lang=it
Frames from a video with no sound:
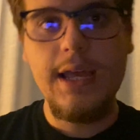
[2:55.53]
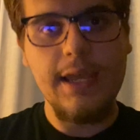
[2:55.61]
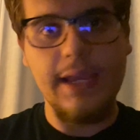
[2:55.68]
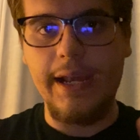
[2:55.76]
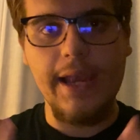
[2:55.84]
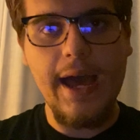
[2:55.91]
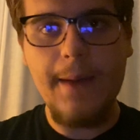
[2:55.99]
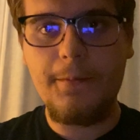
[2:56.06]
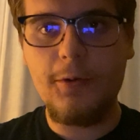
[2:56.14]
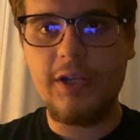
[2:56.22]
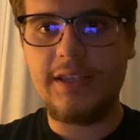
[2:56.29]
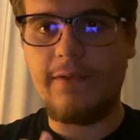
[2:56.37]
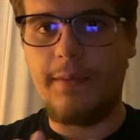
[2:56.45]
Il
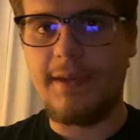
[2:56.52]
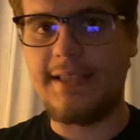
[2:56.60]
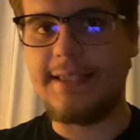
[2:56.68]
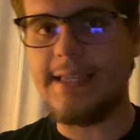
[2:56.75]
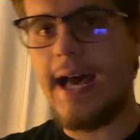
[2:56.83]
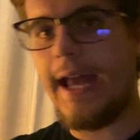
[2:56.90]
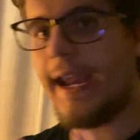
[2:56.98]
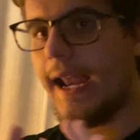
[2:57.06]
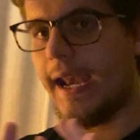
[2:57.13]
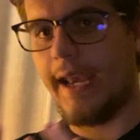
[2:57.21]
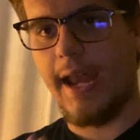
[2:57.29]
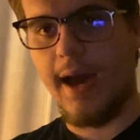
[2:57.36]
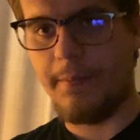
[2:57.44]
Napoli deve pensare
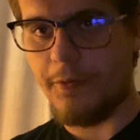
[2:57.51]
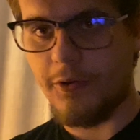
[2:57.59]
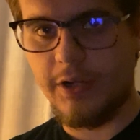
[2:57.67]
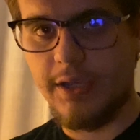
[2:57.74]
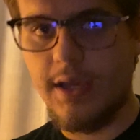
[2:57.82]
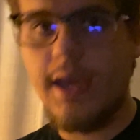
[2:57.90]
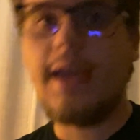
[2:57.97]
al Napoli.